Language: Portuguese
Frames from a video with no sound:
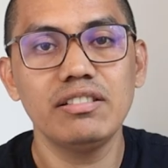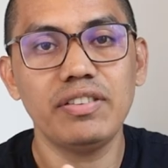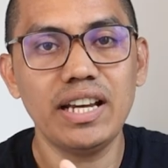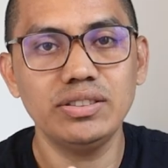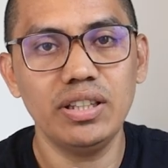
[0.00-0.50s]

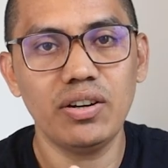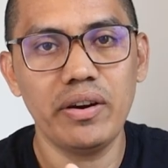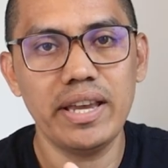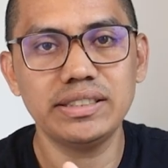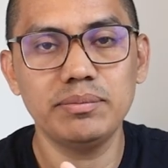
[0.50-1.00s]
faz o
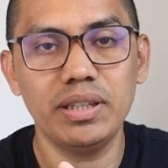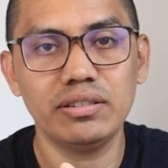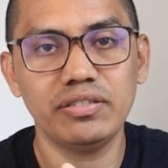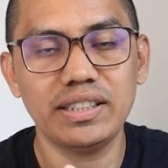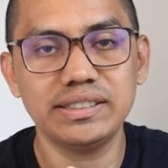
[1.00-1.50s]

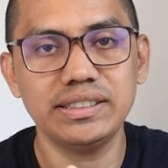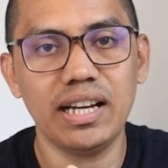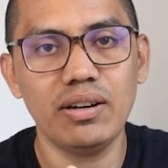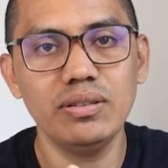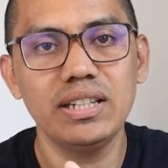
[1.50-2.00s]
reconhecimento
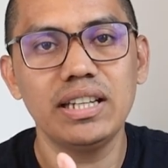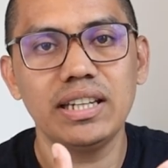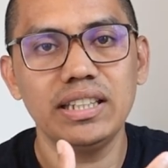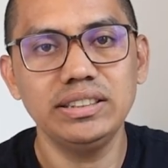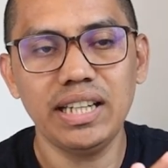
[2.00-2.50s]
facial
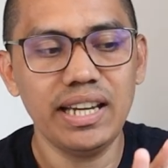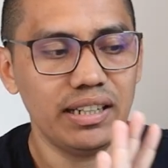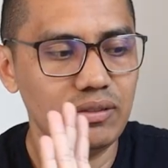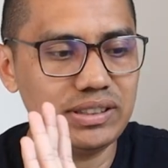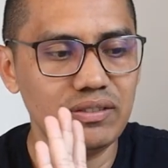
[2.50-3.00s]
e já
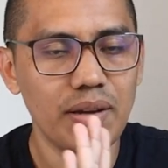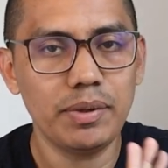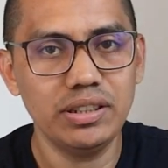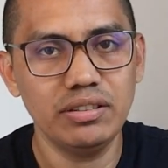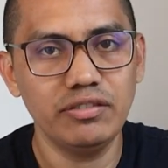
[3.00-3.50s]
era, você vai
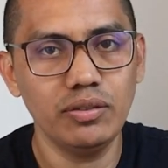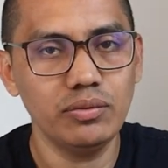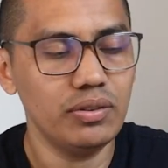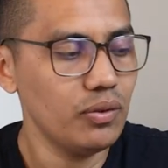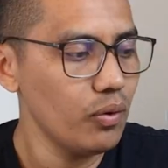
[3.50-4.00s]
para
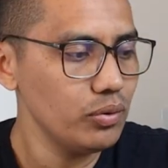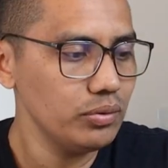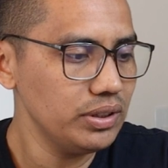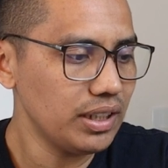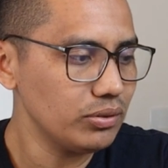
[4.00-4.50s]
nível
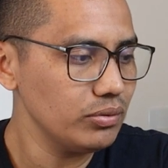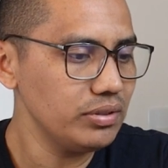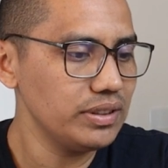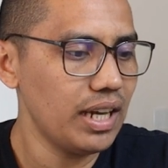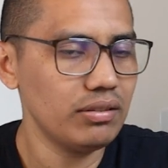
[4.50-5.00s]
ouro e tá
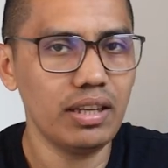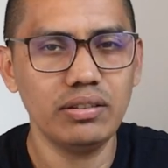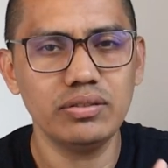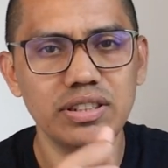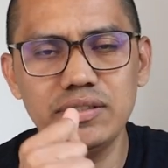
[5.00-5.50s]
tudo certo, tá?
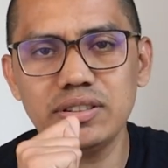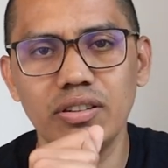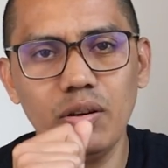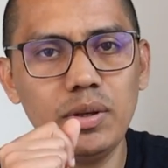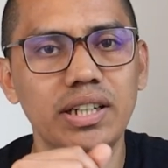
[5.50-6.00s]
Inclusive, se
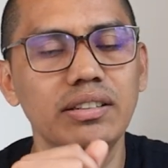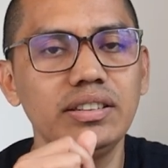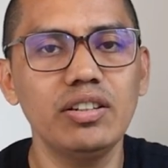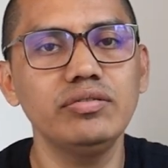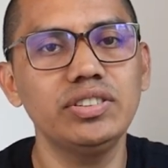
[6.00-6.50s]
eu não me engano,
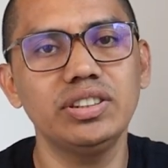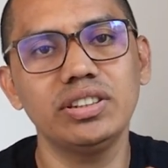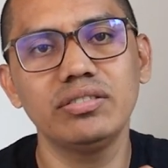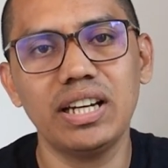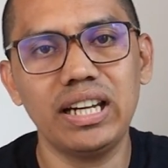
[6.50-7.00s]
tem um vídeo
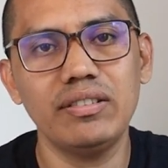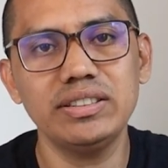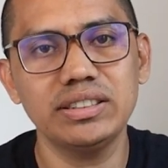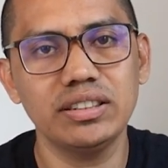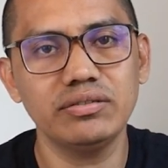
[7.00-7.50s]
aqui no canal
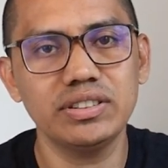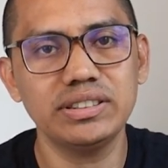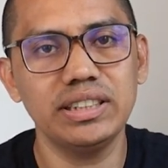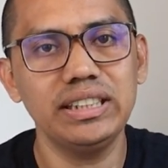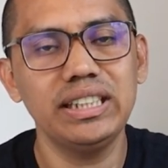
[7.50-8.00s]
ensinando
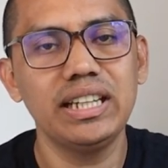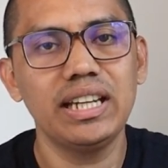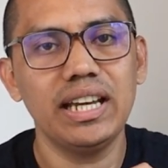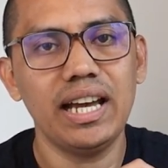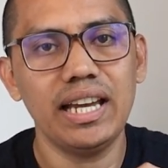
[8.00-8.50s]
você
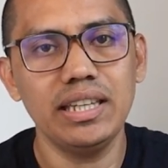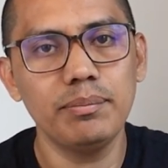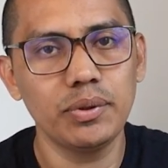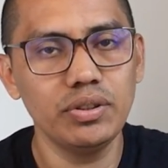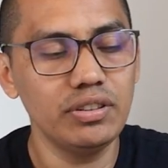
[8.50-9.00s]
a ir
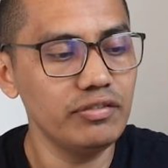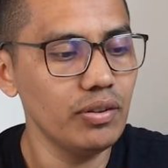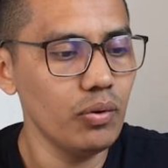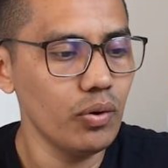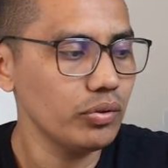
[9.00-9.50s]
para o
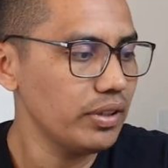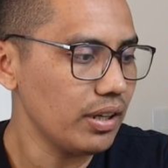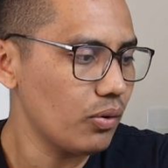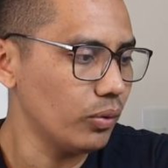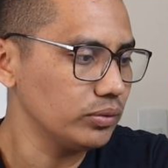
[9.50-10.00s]
nível ouro da
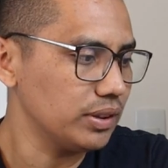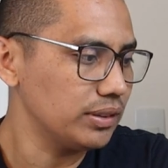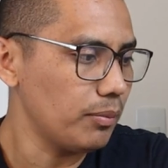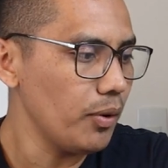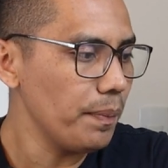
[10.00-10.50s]
conta,
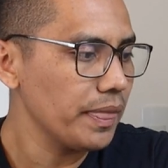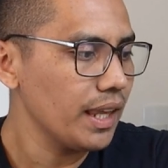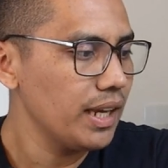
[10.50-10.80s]
tá bom?